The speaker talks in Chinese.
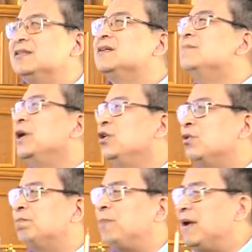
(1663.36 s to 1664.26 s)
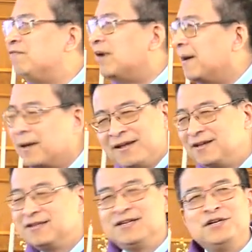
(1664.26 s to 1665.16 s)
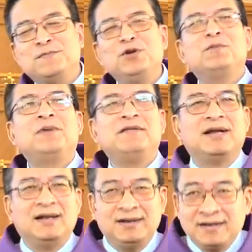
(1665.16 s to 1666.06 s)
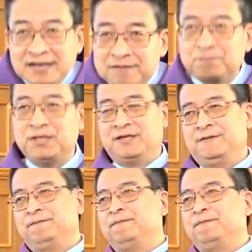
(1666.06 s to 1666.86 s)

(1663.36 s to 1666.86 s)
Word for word: 这个没有办法，甚至没有办法来类比。